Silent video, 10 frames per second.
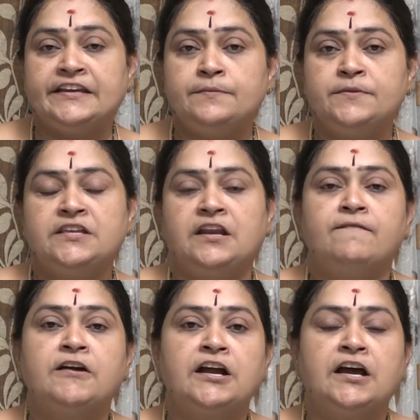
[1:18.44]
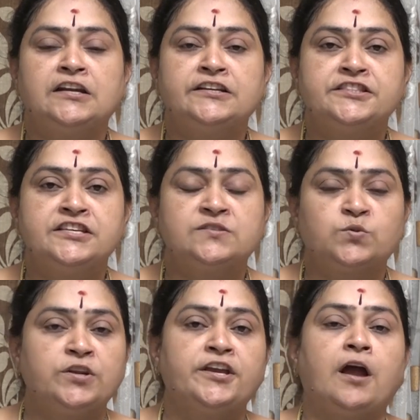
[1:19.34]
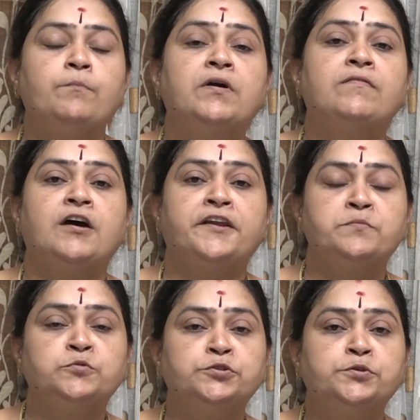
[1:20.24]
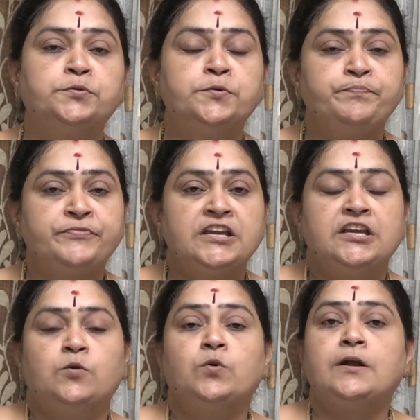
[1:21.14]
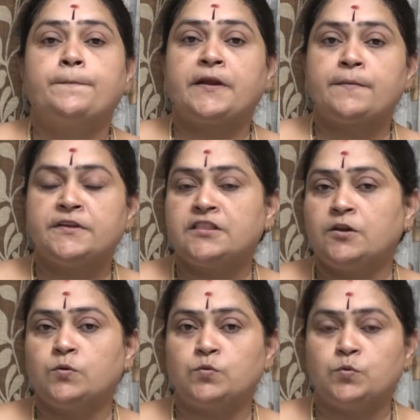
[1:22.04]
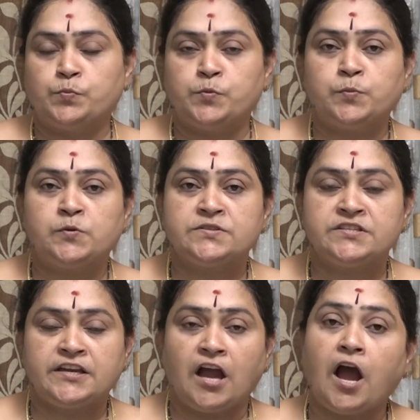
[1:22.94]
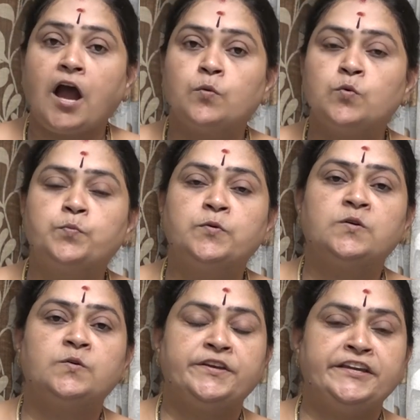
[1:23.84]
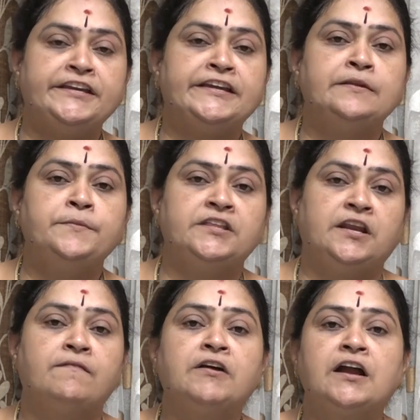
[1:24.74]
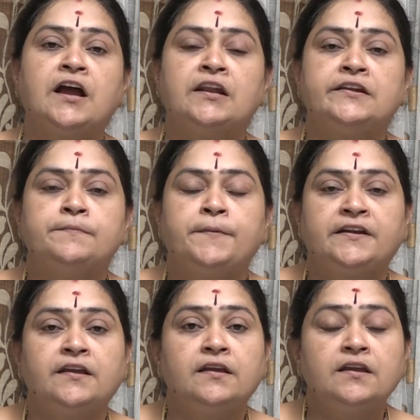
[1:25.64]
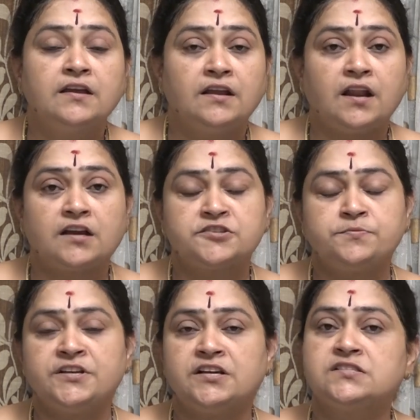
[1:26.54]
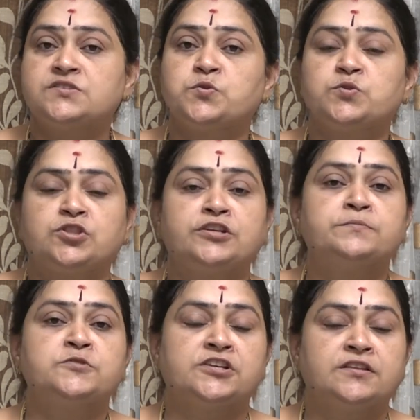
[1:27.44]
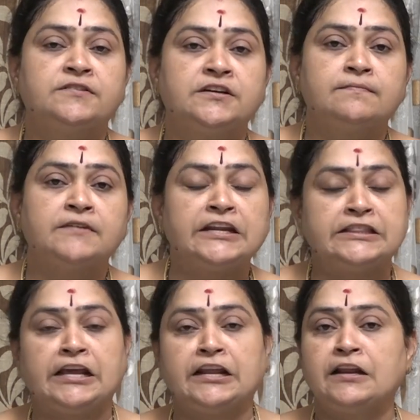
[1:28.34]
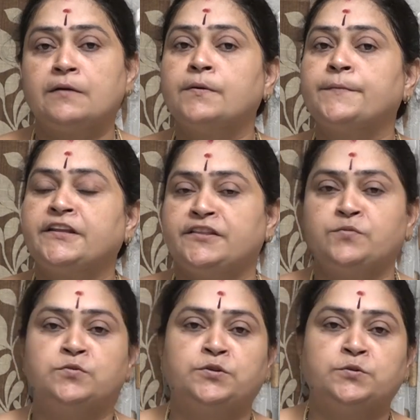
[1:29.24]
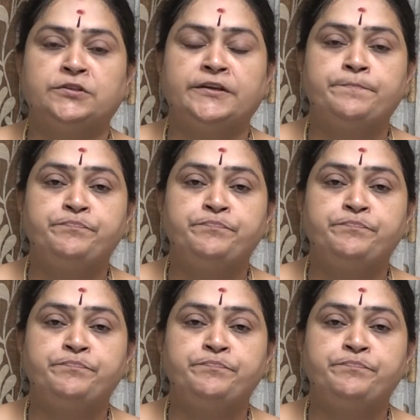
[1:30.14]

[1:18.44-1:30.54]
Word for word: ఎనిమిది లవంగాలని తీసుకొని అమ్మవారి ముందు ఒక ప్రమిదలో ఉప్పు పోసి ఆ ఉప్పులో ఈ ఎనిమిది లవంగాలని పెట్టి లక్ష్మీ అష్టోత్తరము చదవటం వల్ల ధనలాభం అనేది ఉంటుంది